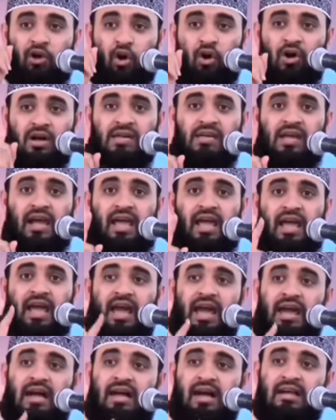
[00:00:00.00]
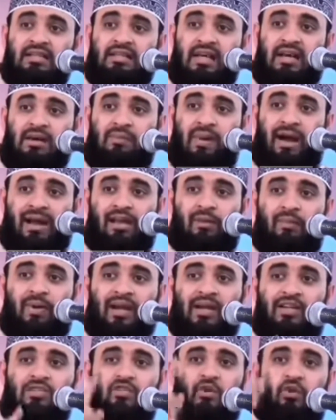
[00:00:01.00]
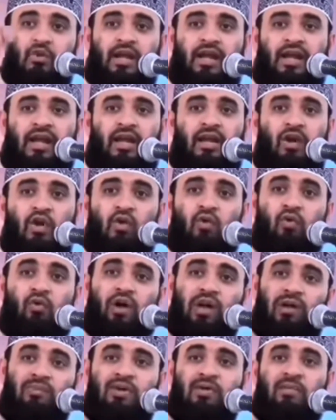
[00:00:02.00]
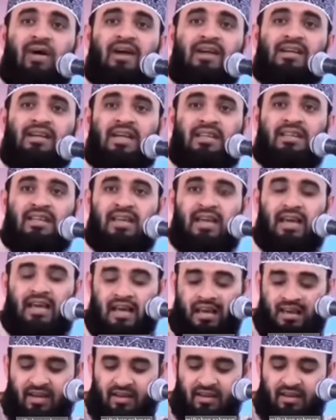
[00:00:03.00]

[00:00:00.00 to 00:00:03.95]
ঘন্টায় এক হাজার মাইল বেগে ছোটে ওই বিমানটা দিয়ে